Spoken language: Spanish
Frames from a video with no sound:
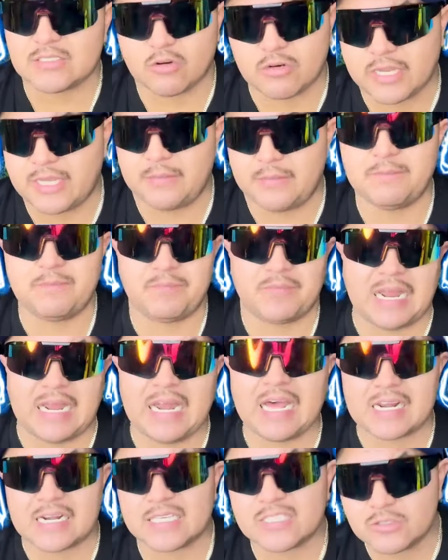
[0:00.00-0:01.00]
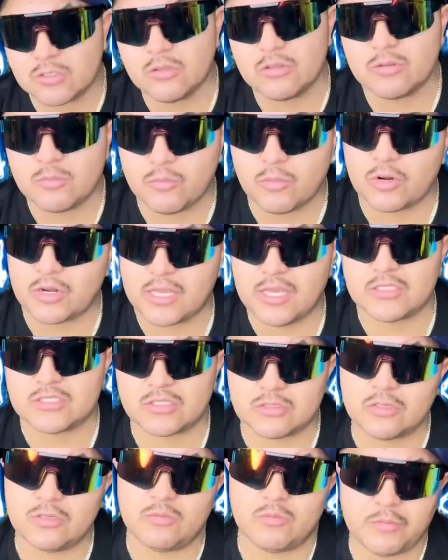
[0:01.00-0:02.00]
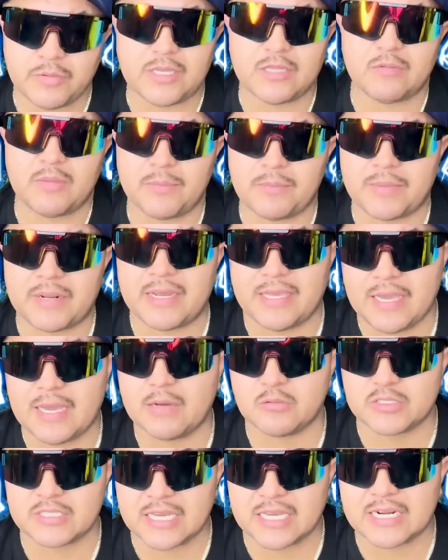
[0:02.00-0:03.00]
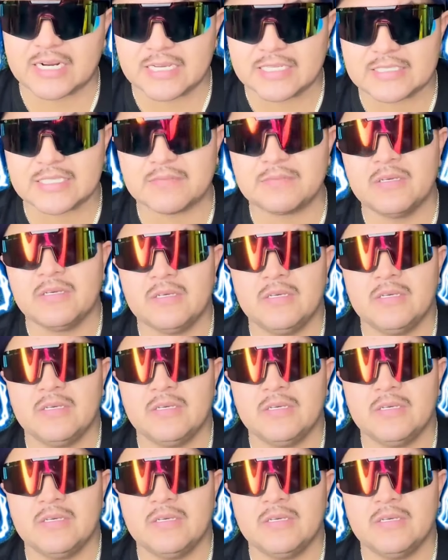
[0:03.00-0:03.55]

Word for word: Ok, la razón por qué estoy moviéndome para allá a buscar casa.